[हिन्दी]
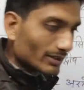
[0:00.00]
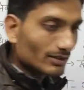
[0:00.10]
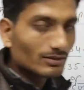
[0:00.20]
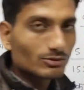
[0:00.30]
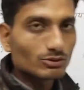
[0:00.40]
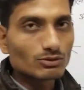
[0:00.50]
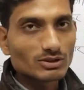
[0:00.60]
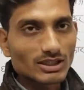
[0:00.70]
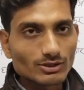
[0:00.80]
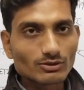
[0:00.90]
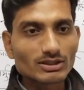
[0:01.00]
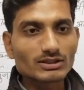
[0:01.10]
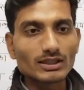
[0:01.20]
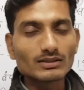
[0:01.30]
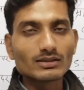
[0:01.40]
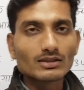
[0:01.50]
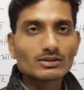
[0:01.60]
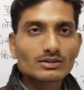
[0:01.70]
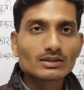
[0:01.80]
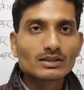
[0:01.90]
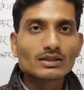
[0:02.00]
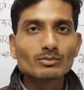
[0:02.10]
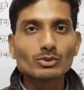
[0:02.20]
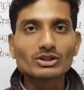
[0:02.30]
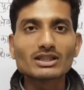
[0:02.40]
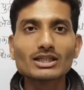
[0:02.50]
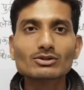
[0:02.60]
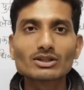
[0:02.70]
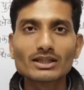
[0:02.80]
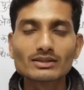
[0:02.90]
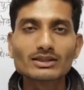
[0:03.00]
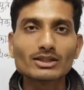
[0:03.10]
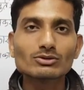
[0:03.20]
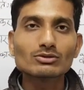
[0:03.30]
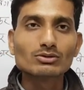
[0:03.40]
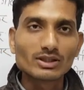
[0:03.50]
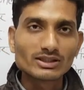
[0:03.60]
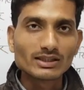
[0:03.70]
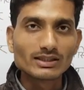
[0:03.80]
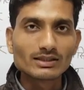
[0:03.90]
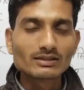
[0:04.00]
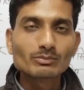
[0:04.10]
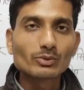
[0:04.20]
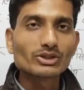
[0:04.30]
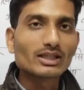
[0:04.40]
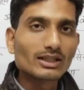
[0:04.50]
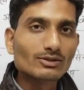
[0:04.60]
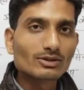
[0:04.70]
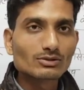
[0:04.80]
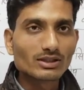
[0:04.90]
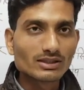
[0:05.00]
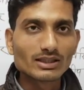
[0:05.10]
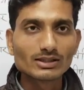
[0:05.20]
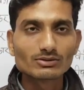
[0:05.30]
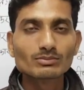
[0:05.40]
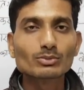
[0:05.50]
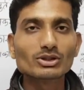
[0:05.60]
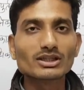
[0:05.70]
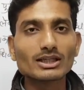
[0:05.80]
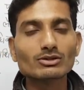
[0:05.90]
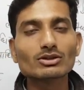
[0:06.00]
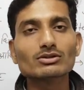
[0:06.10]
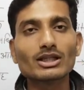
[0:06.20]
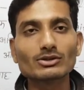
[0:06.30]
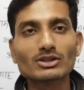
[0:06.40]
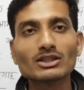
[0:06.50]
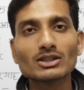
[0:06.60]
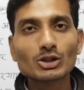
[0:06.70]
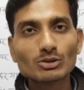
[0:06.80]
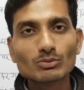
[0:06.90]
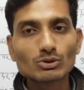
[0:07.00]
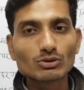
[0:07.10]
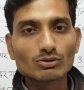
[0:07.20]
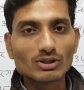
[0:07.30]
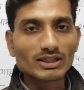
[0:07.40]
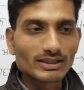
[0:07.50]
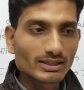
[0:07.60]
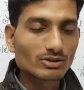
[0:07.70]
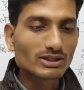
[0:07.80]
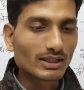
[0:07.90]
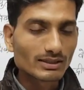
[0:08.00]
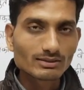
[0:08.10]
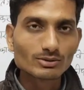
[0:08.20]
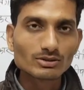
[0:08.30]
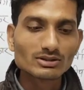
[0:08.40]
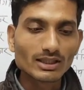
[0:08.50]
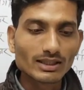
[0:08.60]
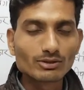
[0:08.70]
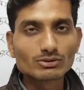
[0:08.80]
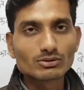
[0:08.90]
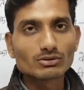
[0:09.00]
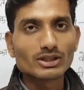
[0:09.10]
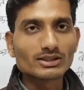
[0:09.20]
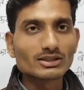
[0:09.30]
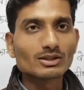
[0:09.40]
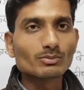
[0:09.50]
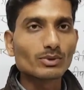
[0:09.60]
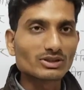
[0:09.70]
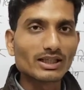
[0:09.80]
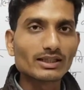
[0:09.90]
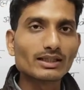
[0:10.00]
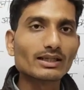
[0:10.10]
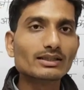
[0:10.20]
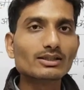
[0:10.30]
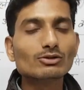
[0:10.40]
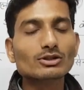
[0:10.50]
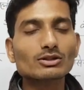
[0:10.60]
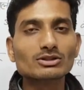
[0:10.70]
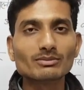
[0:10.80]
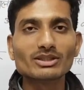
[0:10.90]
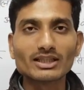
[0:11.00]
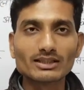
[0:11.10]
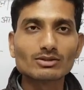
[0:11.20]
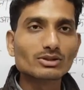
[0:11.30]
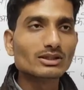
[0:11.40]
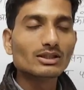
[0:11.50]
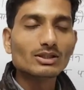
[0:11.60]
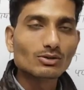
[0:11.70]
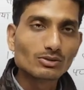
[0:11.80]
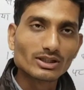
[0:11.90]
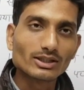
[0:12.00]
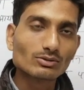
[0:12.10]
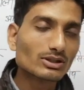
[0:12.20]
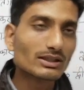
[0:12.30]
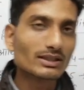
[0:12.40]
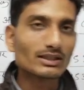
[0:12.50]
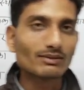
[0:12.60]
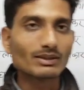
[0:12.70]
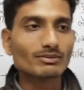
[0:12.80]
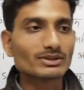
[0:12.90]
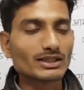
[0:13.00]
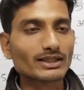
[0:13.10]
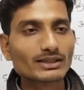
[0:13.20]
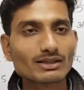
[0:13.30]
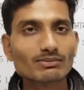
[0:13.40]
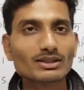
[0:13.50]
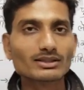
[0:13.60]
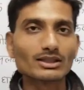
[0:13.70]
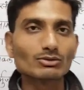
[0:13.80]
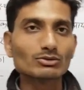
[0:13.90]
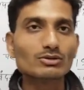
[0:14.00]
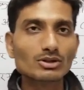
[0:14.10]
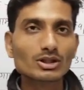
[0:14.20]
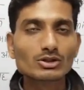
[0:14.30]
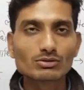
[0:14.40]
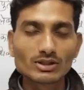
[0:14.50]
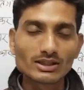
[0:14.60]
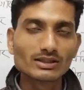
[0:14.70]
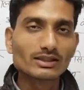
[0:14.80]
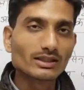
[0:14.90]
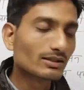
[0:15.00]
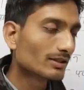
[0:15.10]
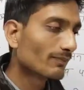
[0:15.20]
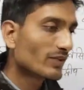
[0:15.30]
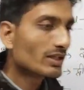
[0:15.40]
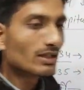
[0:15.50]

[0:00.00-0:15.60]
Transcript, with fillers: के तहत उसको जहाज़ों के साथ पुर्तगालियों के अन्य जहाज़ उसको सुरक्षा देंगे पुर्तगालियों के जो अन्य जहाज़ पुर्तगालियों के जो जहाज़ होंगे वो उसको सुरक्षा देंगे और जहाँ तक वो जाएगा उसको सुरक्षित पहुँचाएंगे यानी कि लुटेरों से बचाएंगे कोई लुटेना तो ये थी काफिला व्यवस्था यानी काफिले के साथ उसको सुरक्षा दी जाती थी